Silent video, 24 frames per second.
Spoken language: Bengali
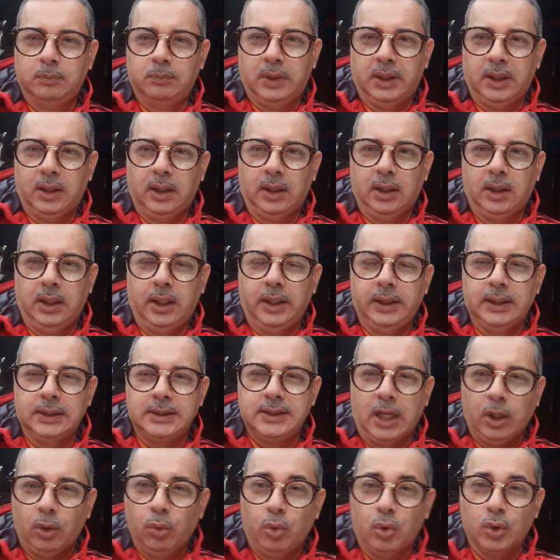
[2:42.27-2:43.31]
মানে এটা
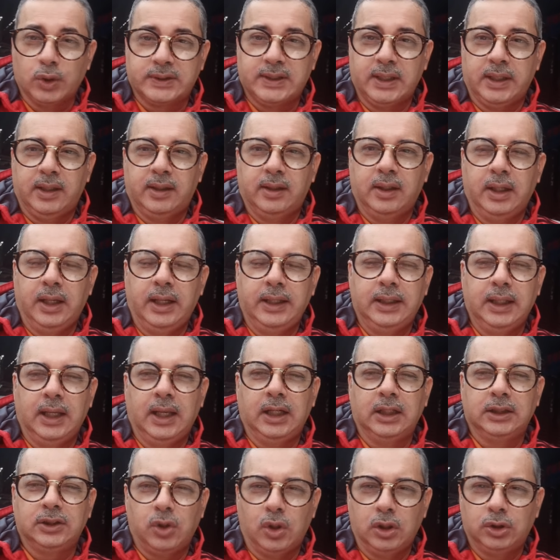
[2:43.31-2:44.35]
চালু করছেন এটা
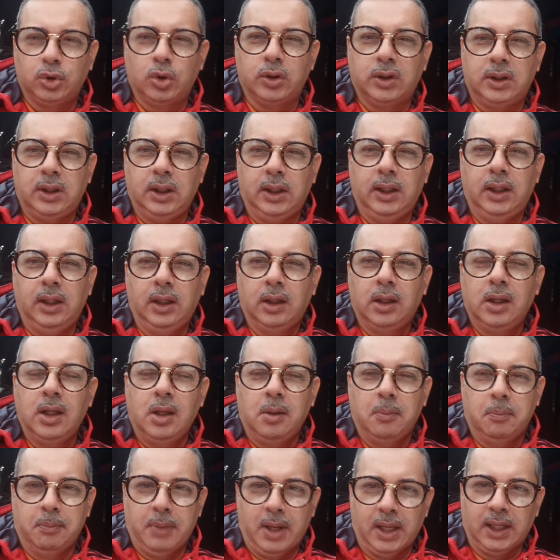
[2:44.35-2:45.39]
আসলে সত্যি
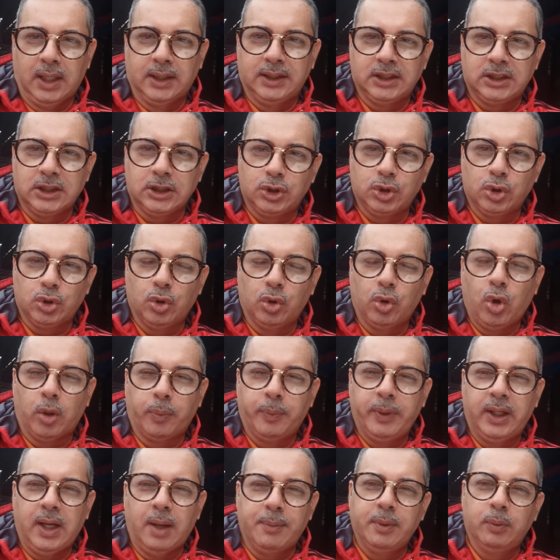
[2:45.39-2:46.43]
বাংলাদেশের জন্য
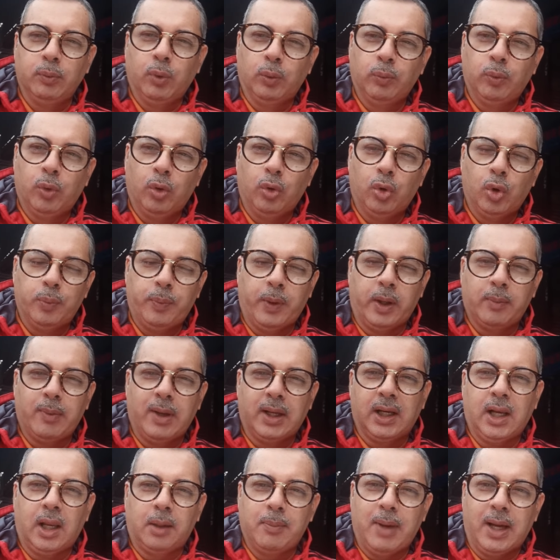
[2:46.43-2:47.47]
গর্বের আমি বলবো ওপার
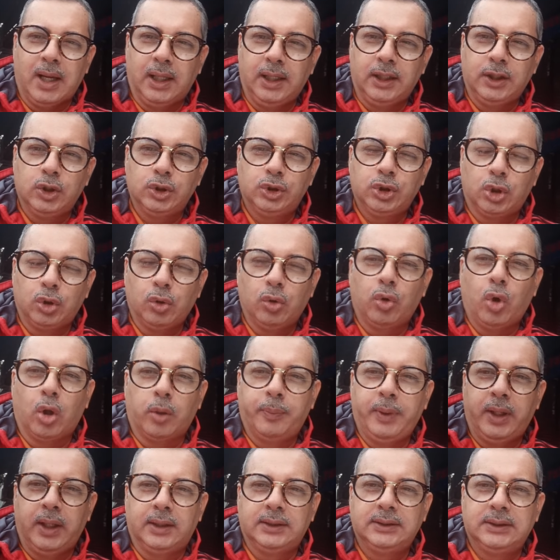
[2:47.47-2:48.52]
বাংলার বাঙালিদের জন্য
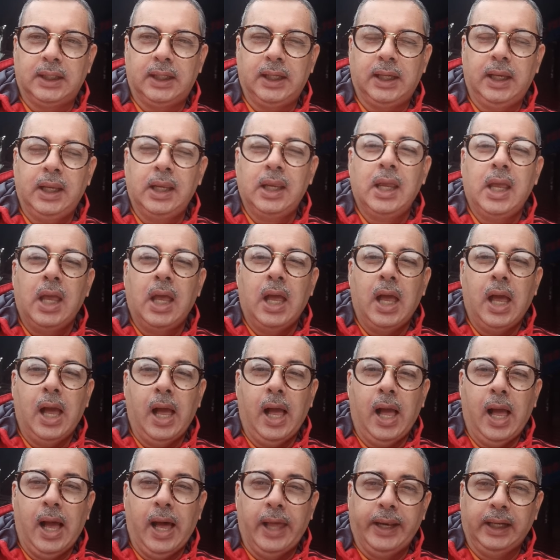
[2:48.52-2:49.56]
গর্বের যে
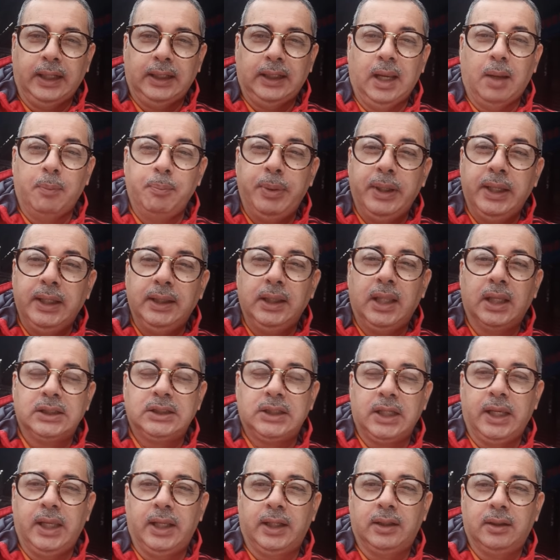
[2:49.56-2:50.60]
আরেকটা ভিন
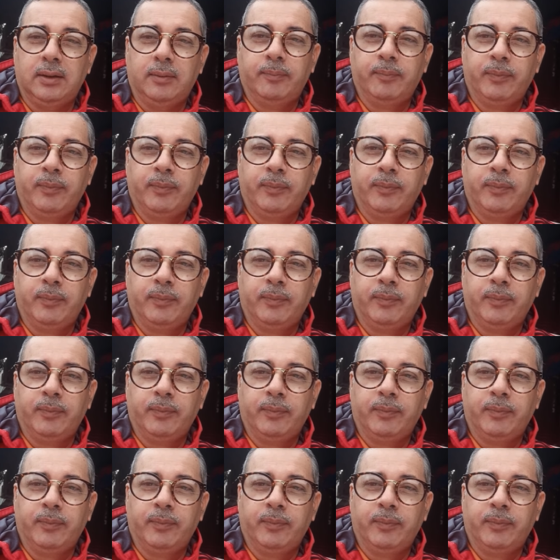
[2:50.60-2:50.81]
দেশের